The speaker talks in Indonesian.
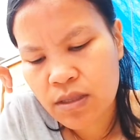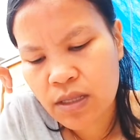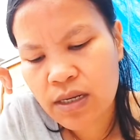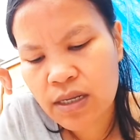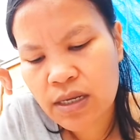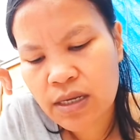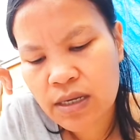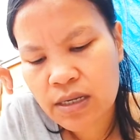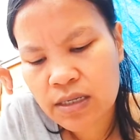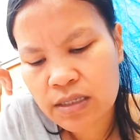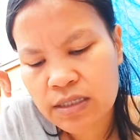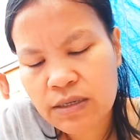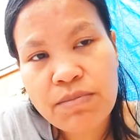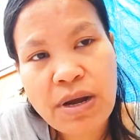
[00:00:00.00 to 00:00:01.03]
jadi
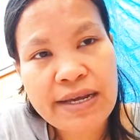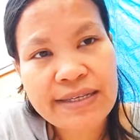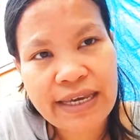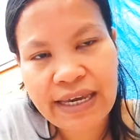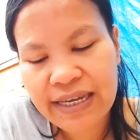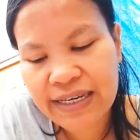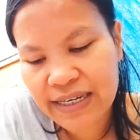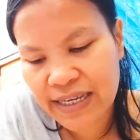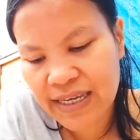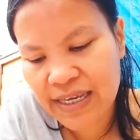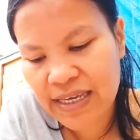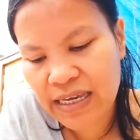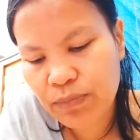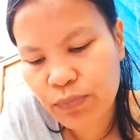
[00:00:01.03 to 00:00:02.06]
simbaknya
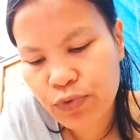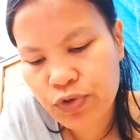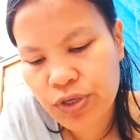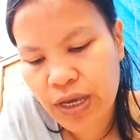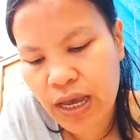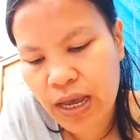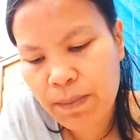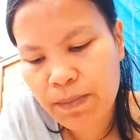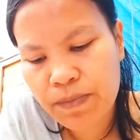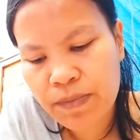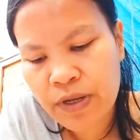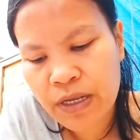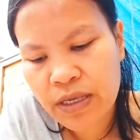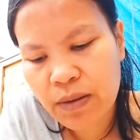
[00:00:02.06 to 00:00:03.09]
ini yang punya
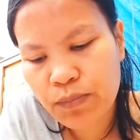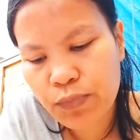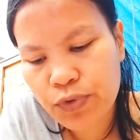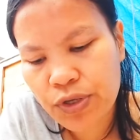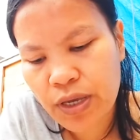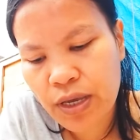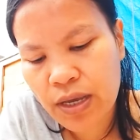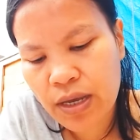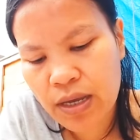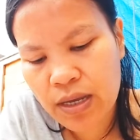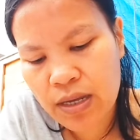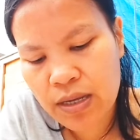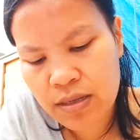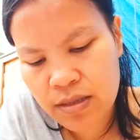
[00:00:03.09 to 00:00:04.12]
yang punya
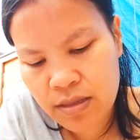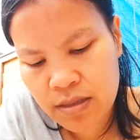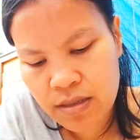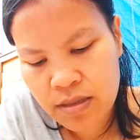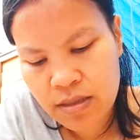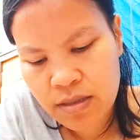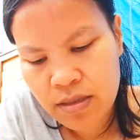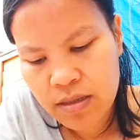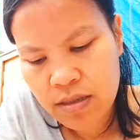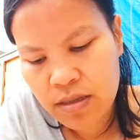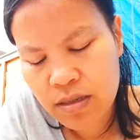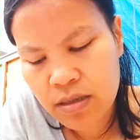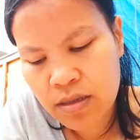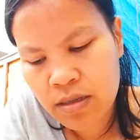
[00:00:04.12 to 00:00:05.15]

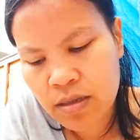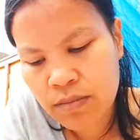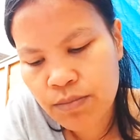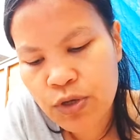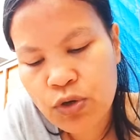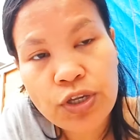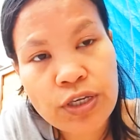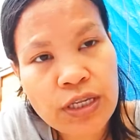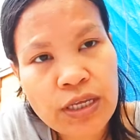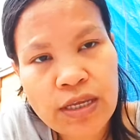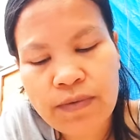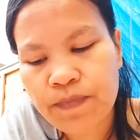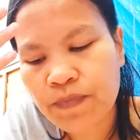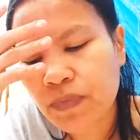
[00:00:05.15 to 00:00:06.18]
uh, bio
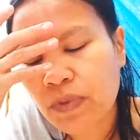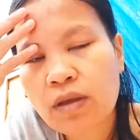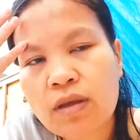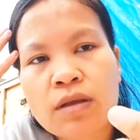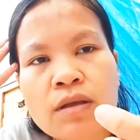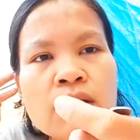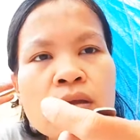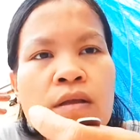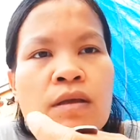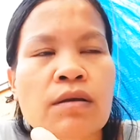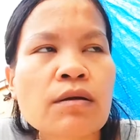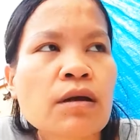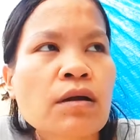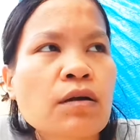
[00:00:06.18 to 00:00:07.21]
ini
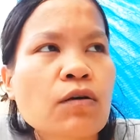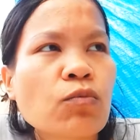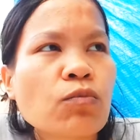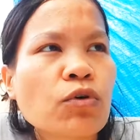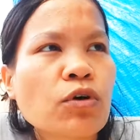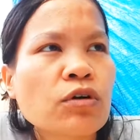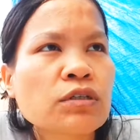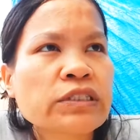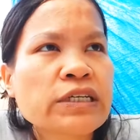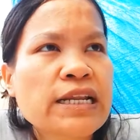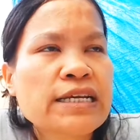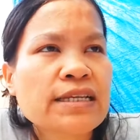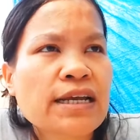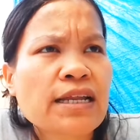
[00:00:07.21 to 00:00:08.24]
ngomong
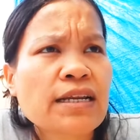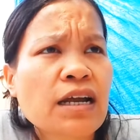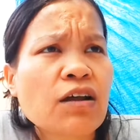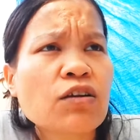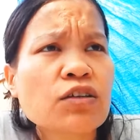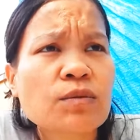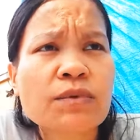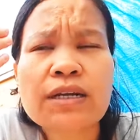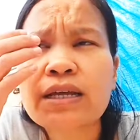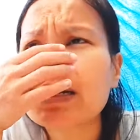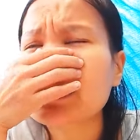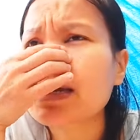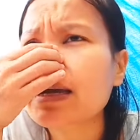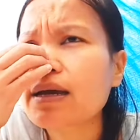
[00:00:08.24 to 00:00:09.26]
jelaskan kalau
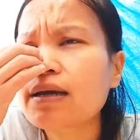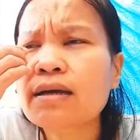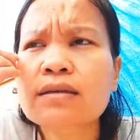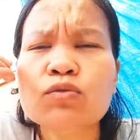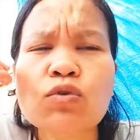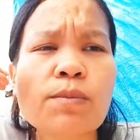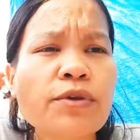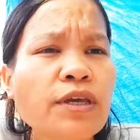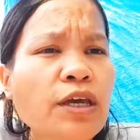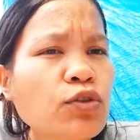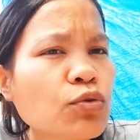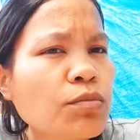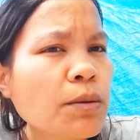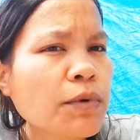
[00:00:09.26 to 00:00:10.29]
sebenarnya
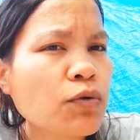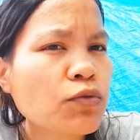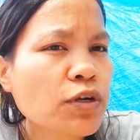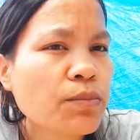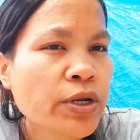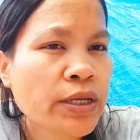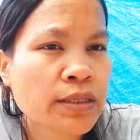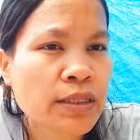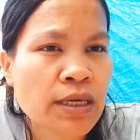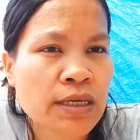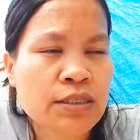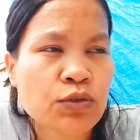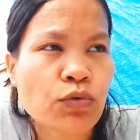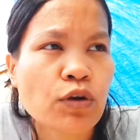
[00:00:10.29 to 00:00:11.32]
suaminya itu memang udah
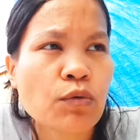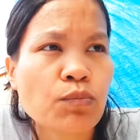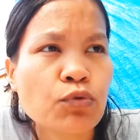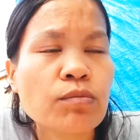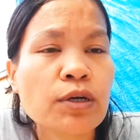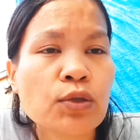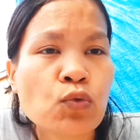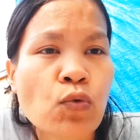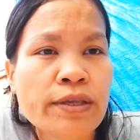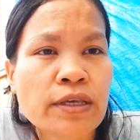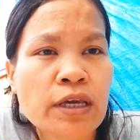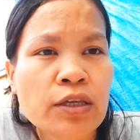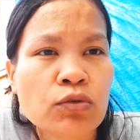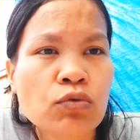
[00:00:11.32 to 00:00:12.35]
British walaupun
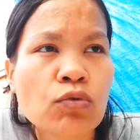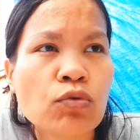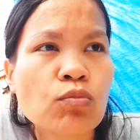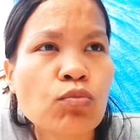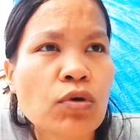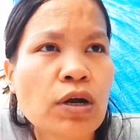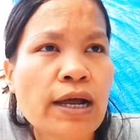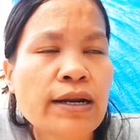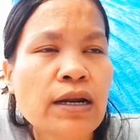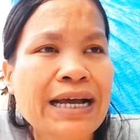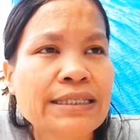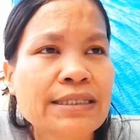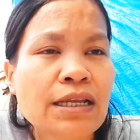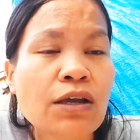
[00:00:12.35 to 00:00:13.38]
mertuanya itu bukan
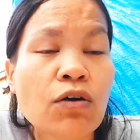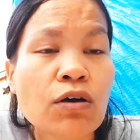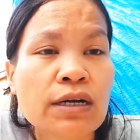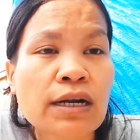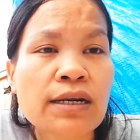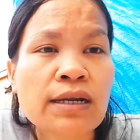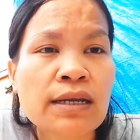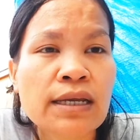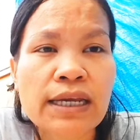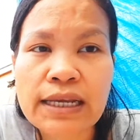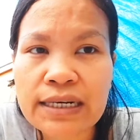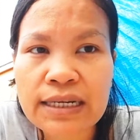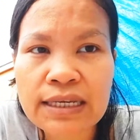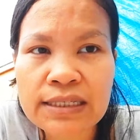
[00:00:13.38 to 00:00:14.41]
asli orang
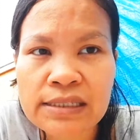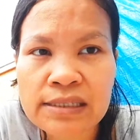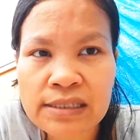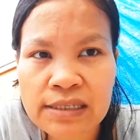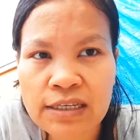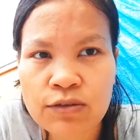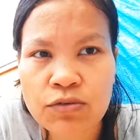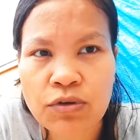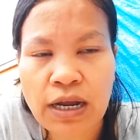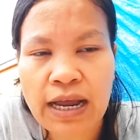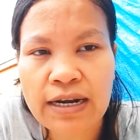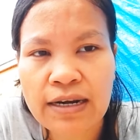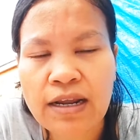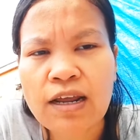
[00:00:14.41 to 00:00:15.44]
Inggris gitu
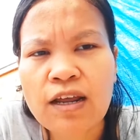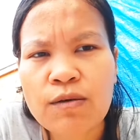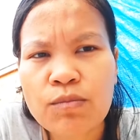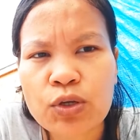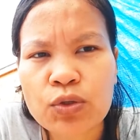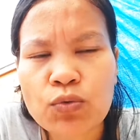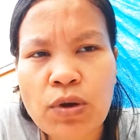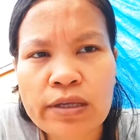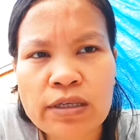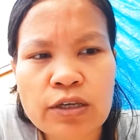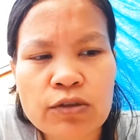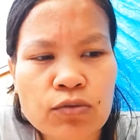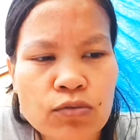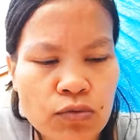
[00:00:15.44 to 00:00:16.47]
kan
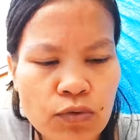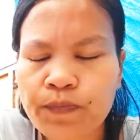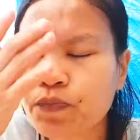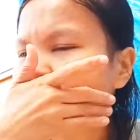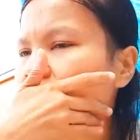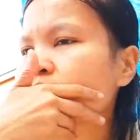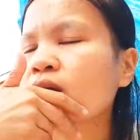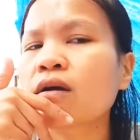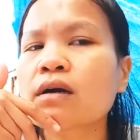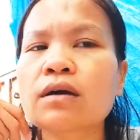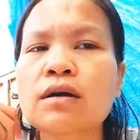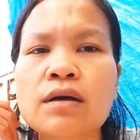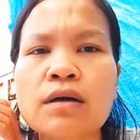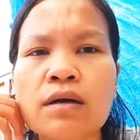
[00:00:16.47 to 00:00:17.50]
mertuanya itu
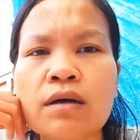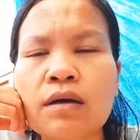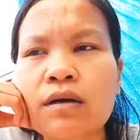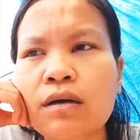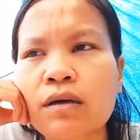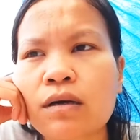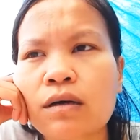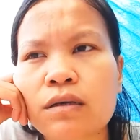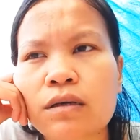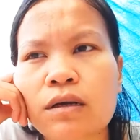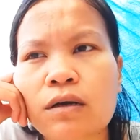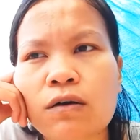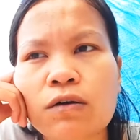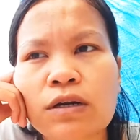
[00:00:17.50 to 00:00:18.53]
uh,
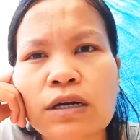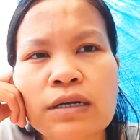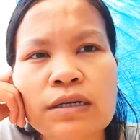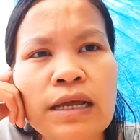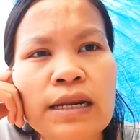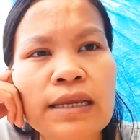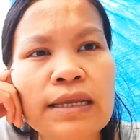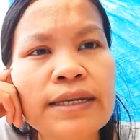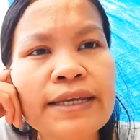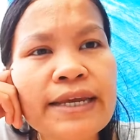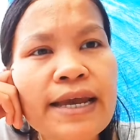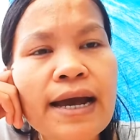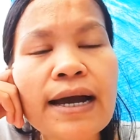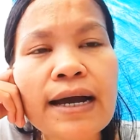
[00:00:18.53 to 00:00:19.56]
orang dari
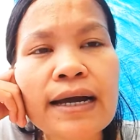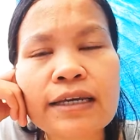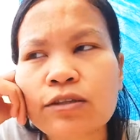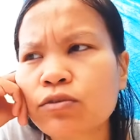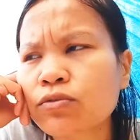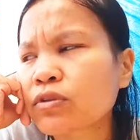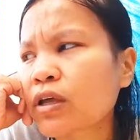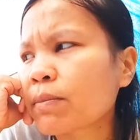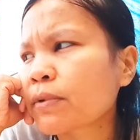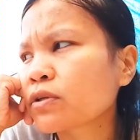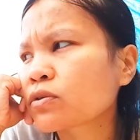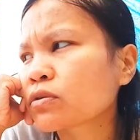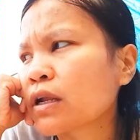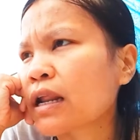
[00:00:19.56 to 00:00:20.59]
India gitu
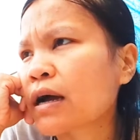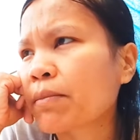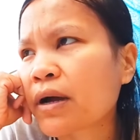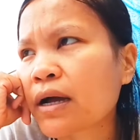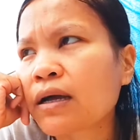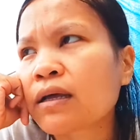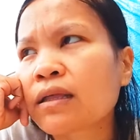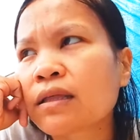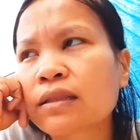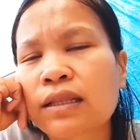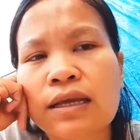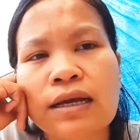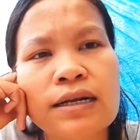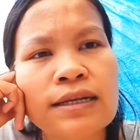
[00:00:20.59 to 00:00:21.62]
tapi sudah lama
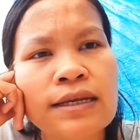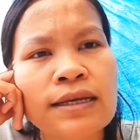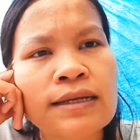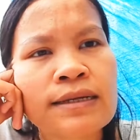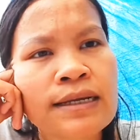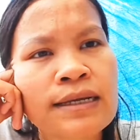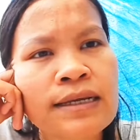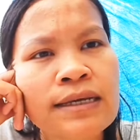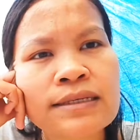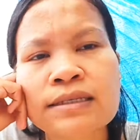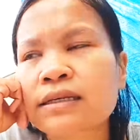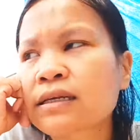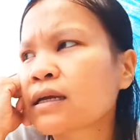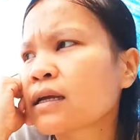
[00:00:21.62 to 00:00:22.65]
tinggal di Inggris